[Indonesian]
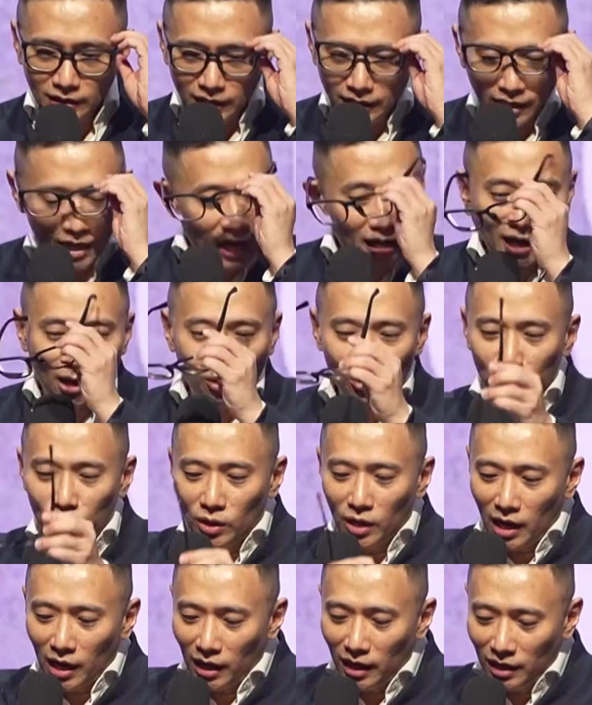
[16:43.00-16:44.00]
Ya, kalau
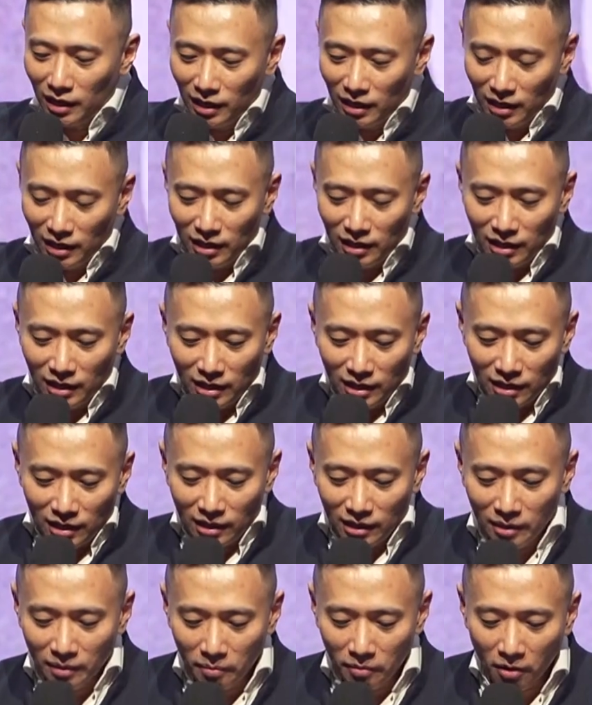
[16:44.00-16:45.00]
sudah
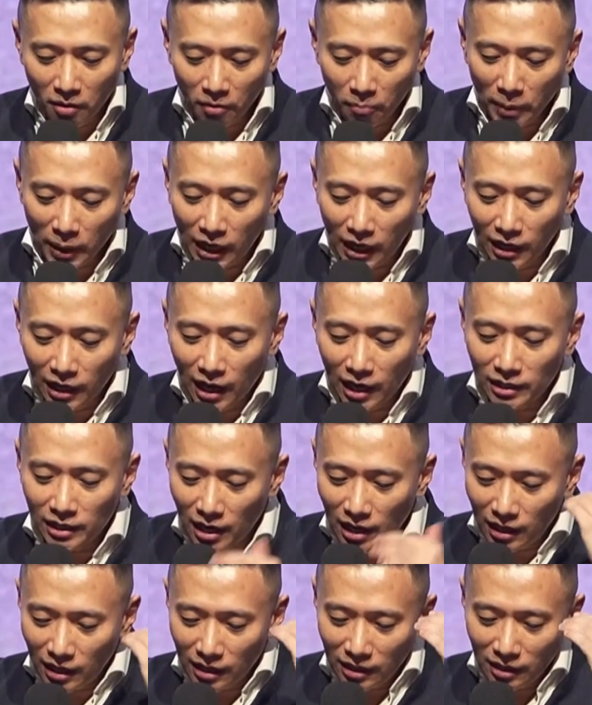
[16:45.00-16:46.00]
eh,
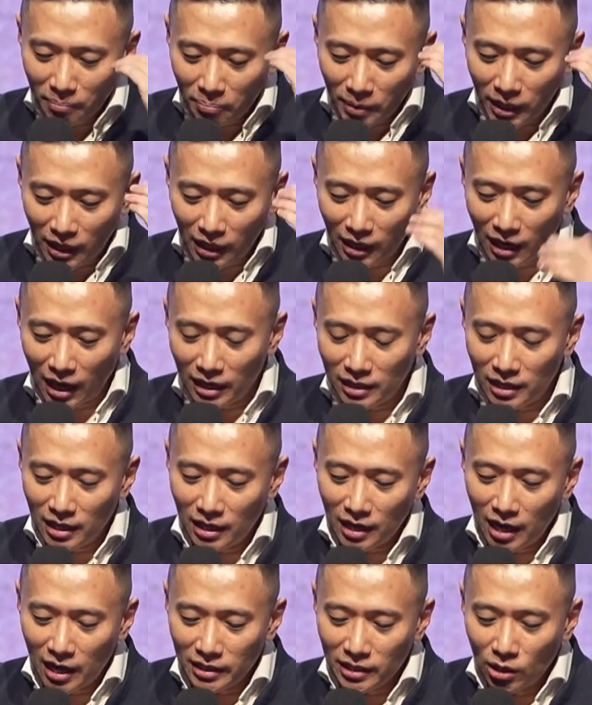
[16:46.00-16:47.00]
pikirannya
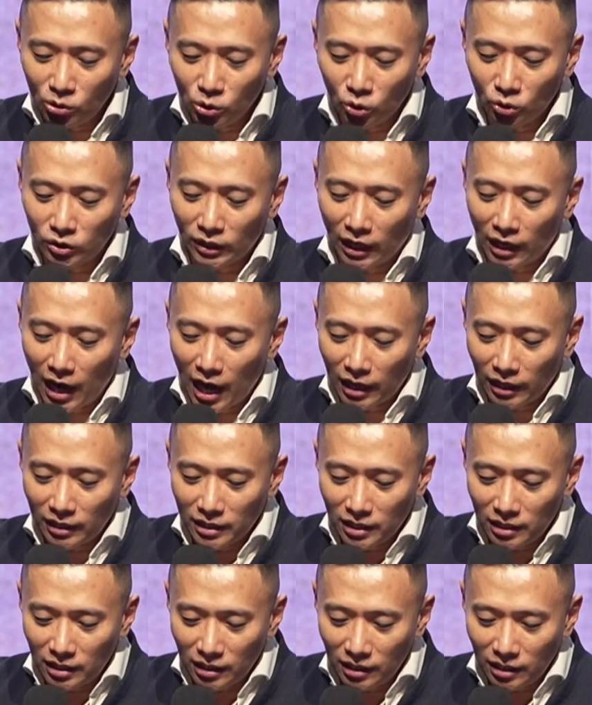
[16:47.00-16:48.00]
pikirannya hanya untuk ternak
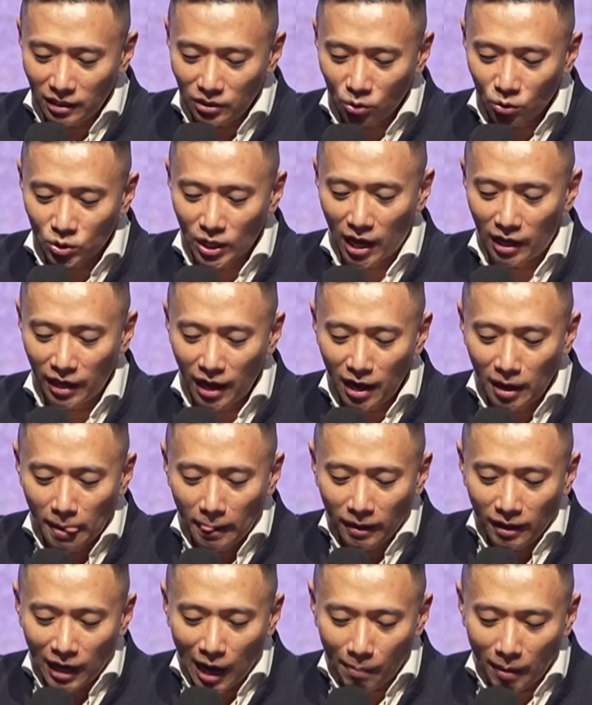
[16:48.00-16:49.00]
ya jadi susah ya.
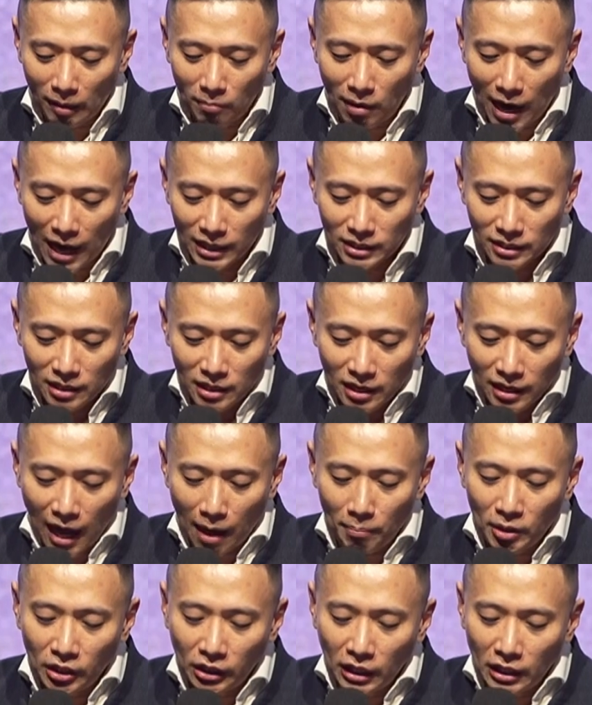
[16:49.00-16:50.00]
18.
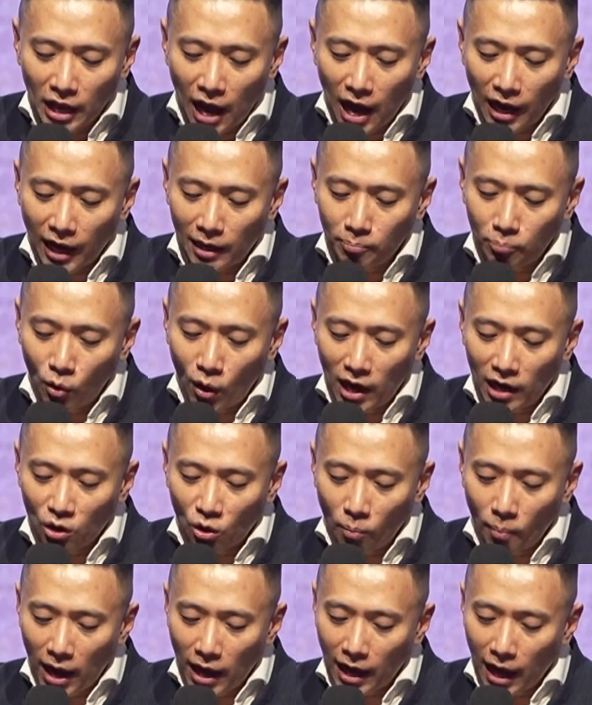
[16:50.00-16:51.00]
Kami tidak akan pulang ke
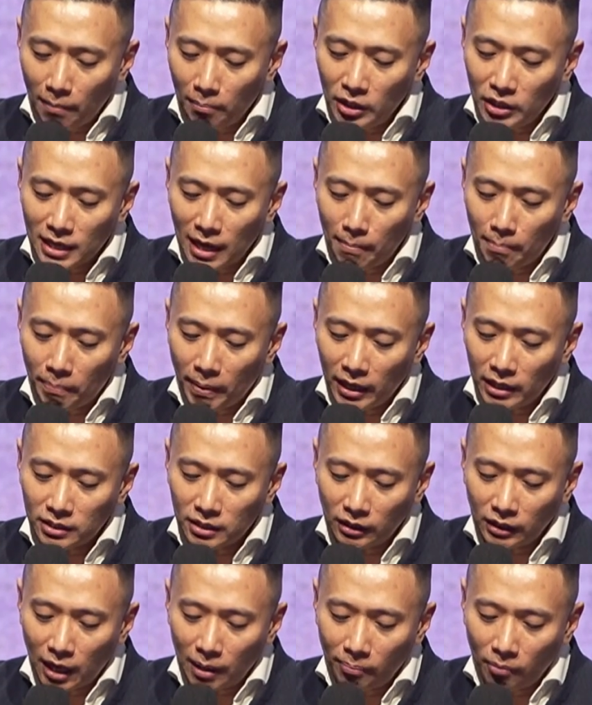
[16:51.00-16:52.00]
rumah kami sampai
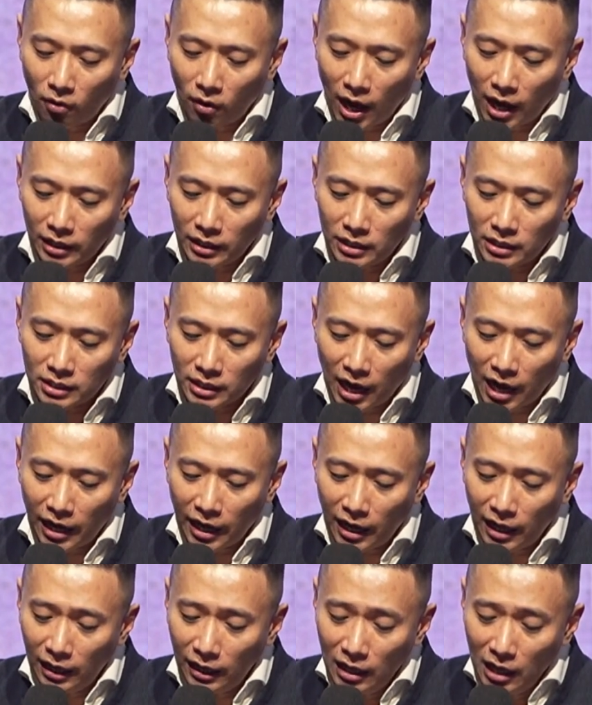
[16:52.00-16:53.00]
setiap orang
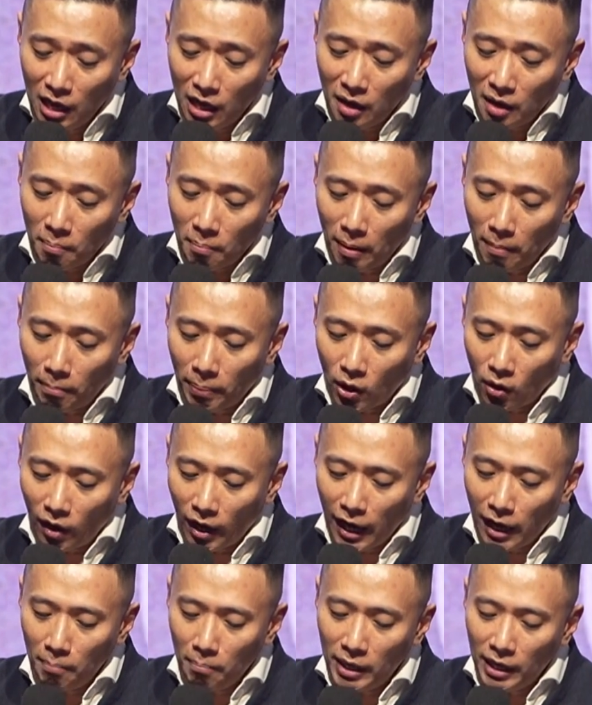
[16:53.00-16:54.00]
Israel
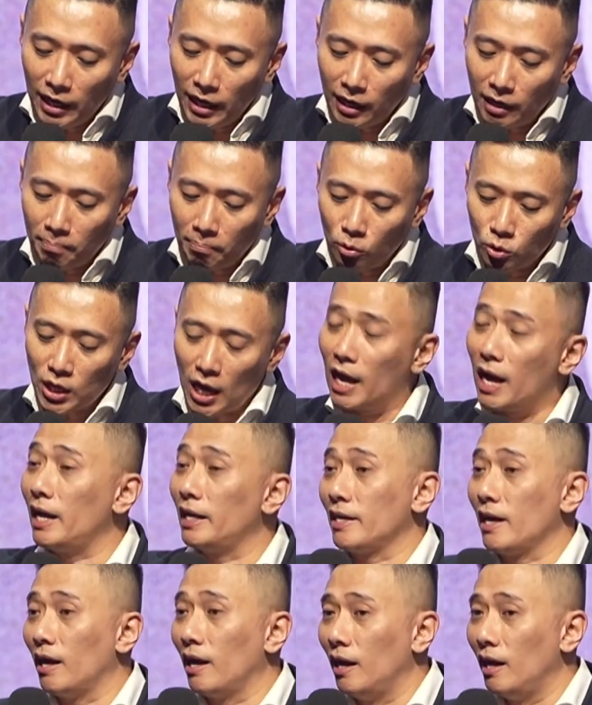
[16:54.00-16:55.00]
memperoleh milik
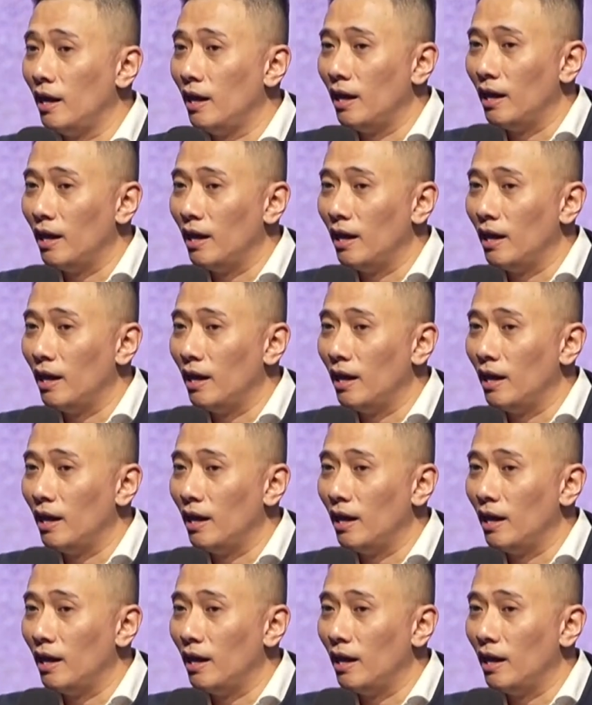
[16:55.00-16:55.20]
pusakanya.